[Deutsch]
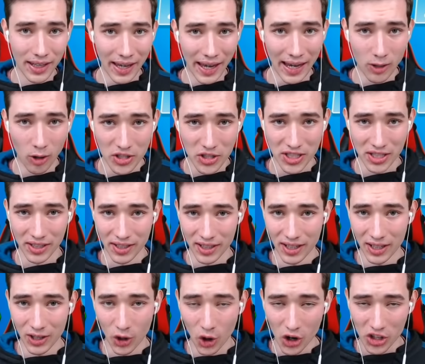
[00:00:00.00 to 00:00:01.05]
Hey Leute,
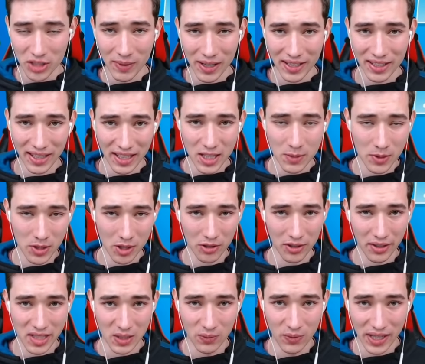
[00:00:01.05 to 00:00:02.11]
heute mal ein ganz
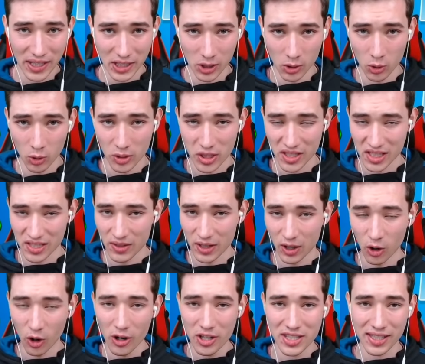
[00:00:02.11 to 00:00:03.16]
besonderes Video und zwar sind
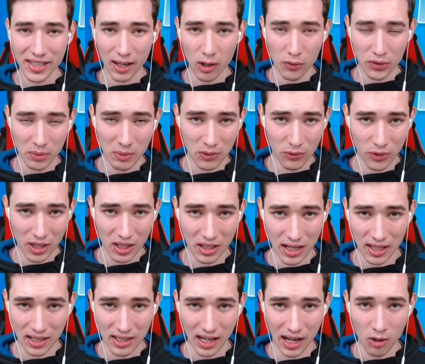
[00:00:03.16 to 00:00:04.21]
wir heute auf dem
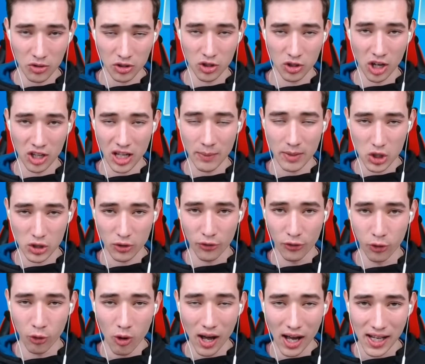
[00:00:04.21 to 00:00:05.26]
Entwickler-Account und können damit schon
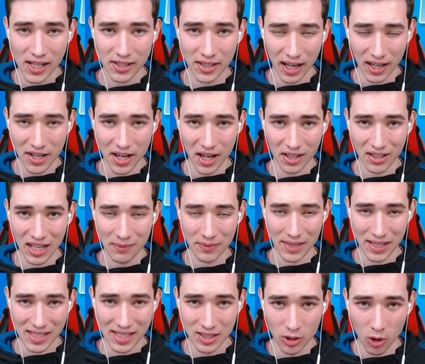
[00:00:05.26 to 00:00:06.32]
vor allen anderen eben
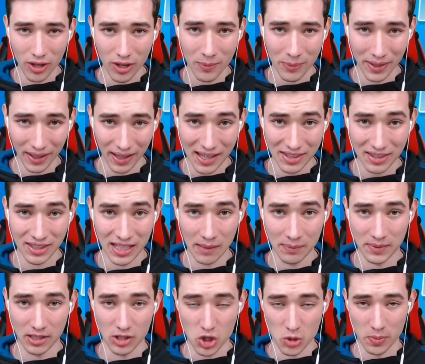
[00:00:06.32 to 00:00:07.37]
das neue
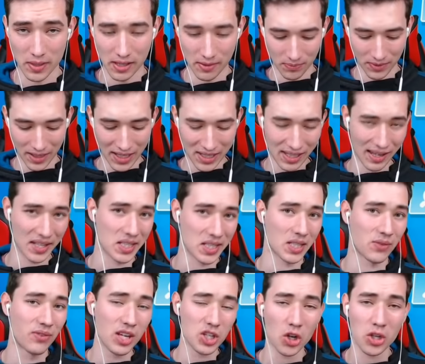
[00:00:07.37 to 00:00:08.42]
Piraten-Update spielen. Das
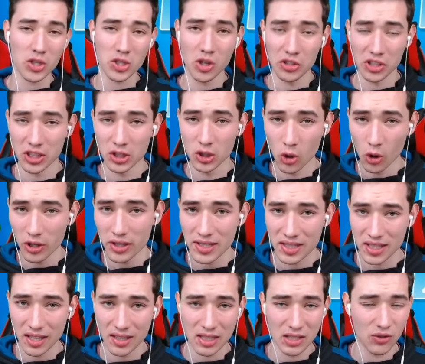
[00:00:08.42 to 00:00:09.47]
heißt, wir schauen uns heute die neuen
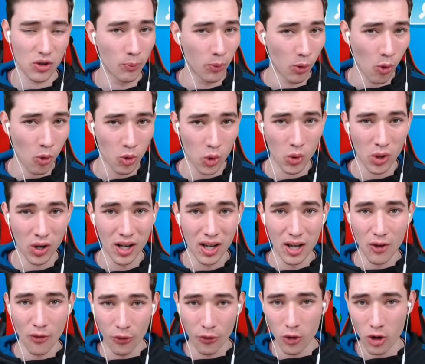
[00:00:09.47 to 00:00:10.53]
Skins für Poco,
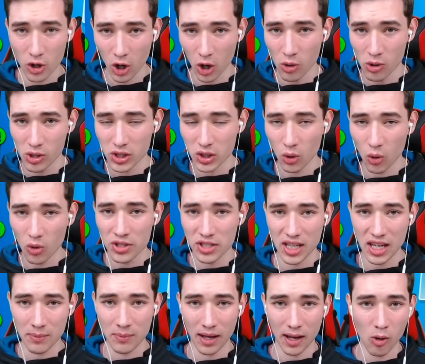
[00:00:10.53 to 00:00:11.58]
für Cold und
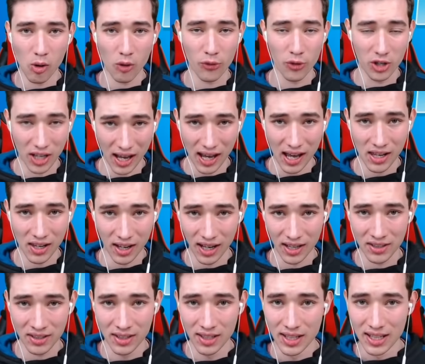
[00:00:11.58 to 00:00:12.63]
eben auch für Karl
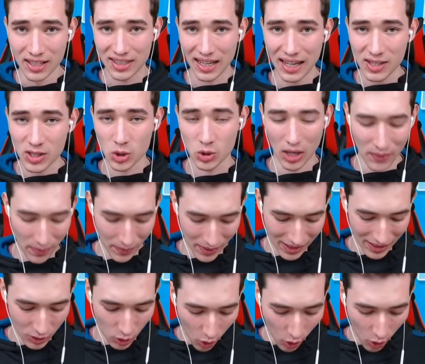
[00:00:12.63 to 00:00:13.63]
an. Dazu haben wir eben einen